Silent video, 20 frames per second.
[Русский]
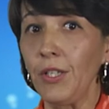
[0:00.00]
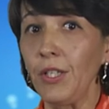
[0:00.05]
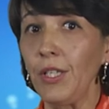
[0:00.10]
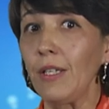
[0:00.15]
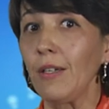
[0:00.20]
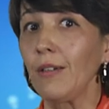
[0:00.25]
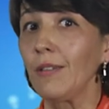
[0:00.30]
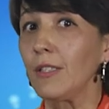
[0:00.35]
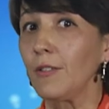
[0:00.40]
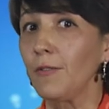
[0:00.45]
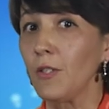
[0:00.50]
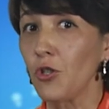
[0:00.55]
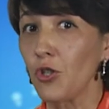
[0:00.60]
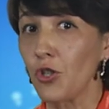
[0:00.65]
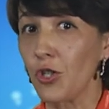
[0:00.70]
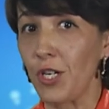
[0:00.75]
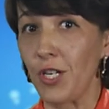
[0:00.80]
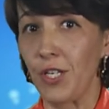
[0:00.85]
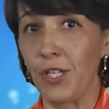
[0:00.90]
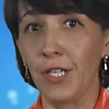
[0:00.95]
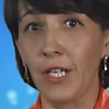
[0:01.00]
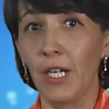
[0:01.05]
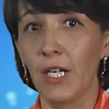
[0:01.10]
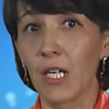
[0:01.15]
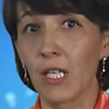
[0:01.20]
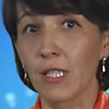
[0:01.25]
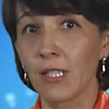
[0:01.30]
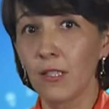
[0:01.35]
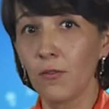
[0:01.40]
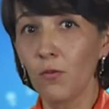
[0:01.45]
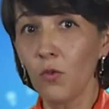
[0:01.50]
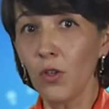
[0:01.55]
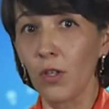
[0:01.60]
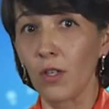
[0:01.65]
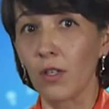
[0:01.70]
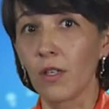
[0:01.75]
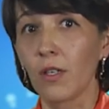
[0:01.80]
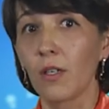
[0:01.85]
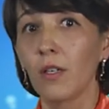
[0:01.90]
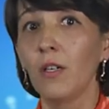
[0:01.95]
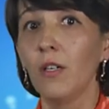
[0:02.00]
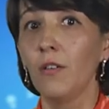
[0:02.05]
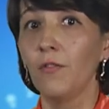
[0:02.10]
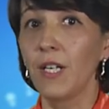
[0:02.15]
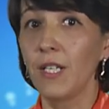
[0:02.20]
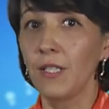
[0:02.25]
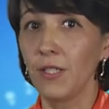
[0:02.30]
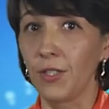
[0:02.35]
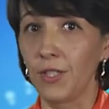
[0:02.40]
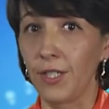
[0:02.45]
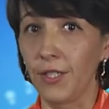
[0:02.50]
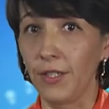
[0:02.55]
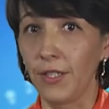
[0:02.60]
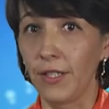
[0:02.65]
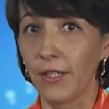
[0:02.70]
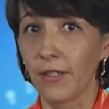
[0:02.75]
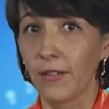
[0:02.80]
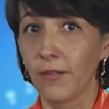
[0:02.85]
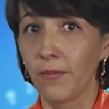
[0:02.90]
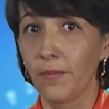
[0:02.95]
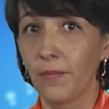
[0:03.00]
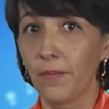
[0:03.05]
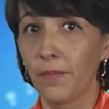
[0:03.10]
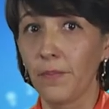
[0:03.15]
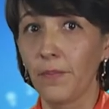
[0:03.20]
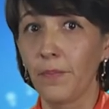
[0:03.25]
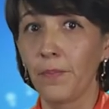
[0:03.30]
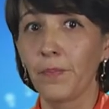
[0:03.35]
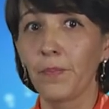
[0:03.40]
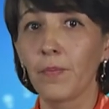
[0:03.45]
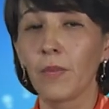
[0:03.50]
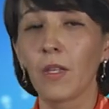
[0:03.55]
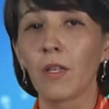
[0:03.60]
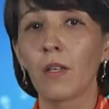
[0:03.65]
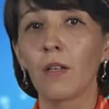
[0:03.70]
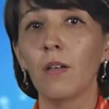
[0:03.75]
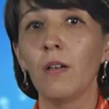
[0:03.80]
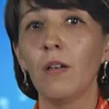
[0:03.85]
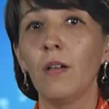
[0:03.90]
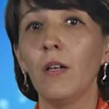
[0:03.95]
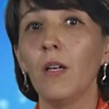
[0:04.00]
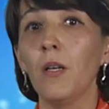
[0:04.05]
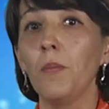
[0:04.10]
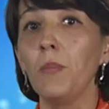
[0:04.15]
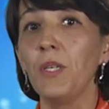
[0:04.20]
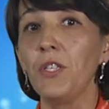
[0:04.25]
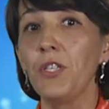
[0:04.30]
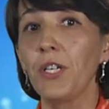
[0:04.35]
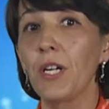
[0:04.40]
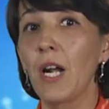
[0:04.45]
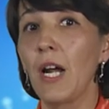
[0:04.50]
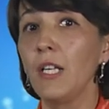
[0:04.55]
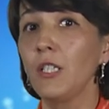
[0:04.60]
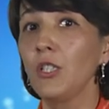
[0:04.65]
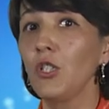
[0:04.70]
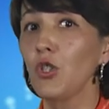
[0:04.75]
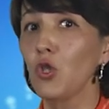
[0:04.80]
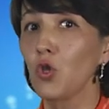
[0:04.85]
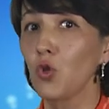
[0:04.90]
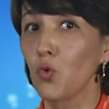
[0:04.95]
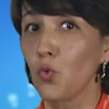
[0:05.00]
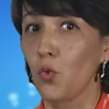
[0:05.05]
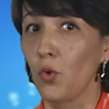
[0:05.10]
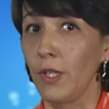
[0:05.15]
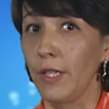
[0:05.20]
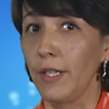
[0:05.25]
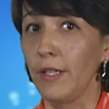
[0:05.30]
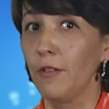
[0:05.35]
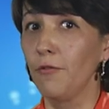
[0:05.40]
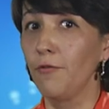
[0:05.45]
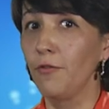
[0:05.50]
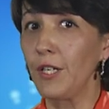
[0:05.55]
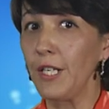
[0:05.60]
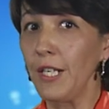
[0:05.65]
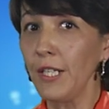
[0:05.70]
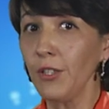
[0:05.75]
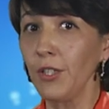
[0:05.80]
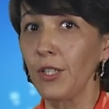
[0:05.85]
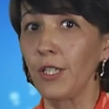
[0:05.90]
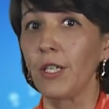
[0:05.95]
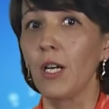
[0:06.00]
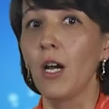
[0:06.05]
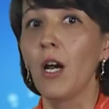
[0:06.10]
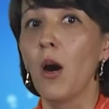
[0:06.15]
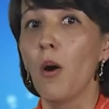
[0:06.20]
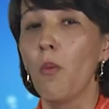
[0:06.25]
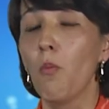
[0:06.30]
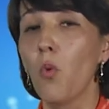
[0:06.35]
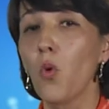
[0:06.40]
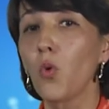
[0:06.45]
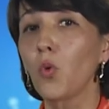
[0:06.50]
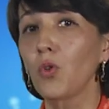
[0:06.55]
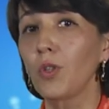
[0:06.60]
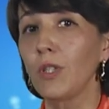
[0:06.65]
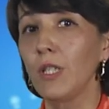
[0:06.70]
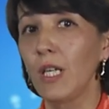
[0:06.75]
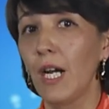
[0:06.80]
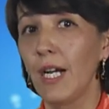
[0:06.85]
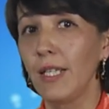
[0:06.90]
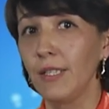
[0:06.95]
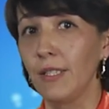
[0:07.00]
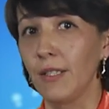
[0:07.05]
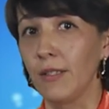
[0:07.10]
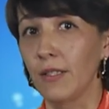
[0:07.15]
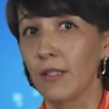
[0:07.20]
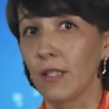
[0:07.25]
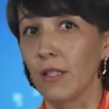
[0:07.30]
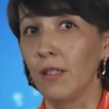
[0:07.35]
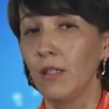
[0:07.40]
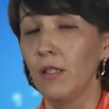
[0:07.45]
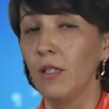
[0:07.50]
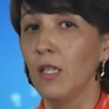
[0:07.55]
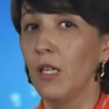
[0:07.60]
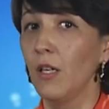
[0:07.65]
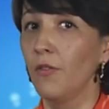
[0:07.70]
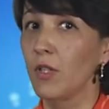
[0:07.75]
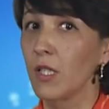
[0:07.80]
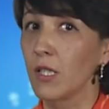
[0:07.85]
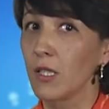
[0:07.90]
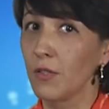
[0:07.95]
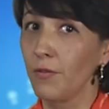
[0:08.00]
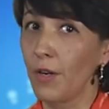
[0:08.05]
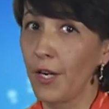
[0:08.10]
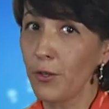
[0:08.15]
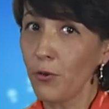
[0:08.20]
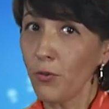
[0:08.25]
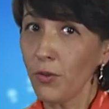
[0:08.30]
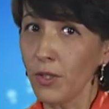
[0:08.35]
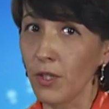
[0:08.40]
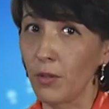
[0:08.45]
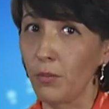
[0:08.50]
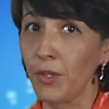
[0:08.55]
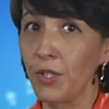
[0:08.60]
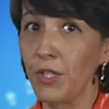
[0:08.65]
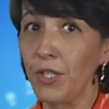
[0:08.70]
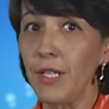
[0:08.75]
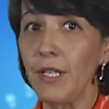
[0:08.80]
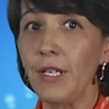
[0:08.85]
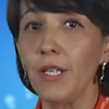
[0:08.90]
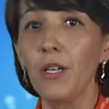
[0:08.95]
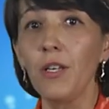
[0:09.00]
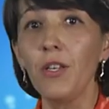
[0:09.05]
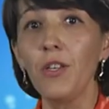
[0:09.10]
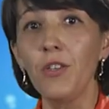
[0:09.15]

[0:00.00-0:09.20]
и движение о растворах в растениях. Минеральные соли в клетке могут находиться в растворенном или